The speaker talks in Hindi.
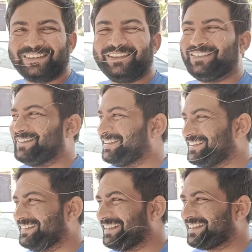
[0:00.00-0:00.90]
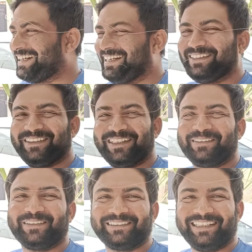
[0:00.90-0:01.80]
तो ये काले
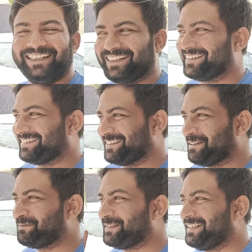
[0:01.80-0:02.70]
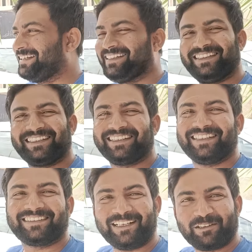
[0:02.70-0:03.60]
वाला बंदा यार जब भी जा रहा है देख के
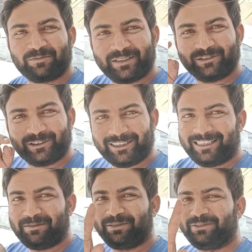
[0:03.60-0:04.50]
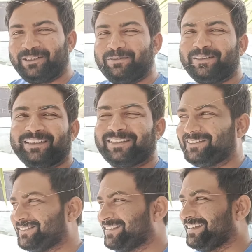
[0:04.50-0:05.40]
हंस रहा है और मैं उसी टाइम पे वीडियो बना
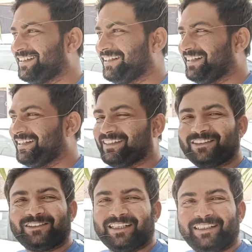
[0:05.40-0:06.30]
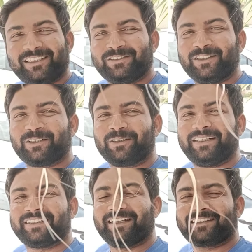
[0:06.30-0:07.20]
रहा हूँ तो चलिए इस वीडियो को
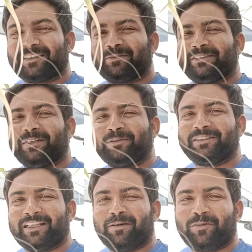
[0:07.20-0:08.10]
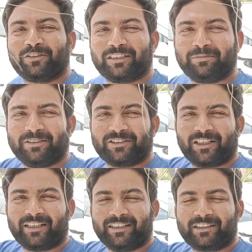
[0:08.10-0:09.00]
एंड करते हैं भैया मिलते हैं आप लोगों के साथ में
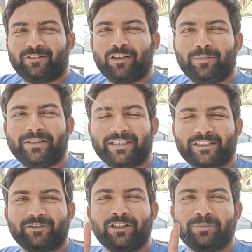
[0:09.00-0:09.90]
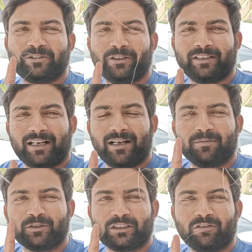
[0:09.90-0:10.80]
इंशाल्लाह नेक्स्ट वीडियो में नेक्स्ट वीडियो में जो है ना
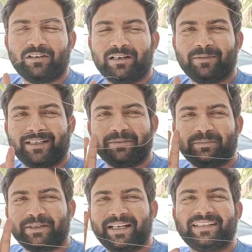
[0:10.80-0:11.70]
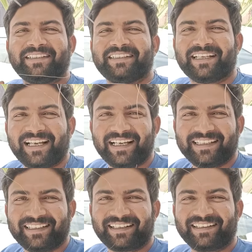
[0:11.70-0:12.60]
मुतवा हमारे बिरयानी की
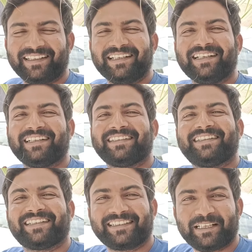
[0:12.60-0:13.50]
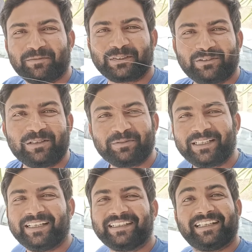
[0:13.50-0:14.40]
तैयारी कर रहे हैं देखते हैं मुतवा
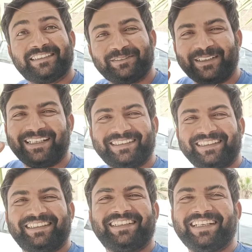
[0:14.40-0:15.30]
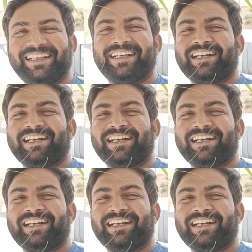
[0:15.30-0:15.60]
बिरयानी कैसी बनाते हैं ठीक है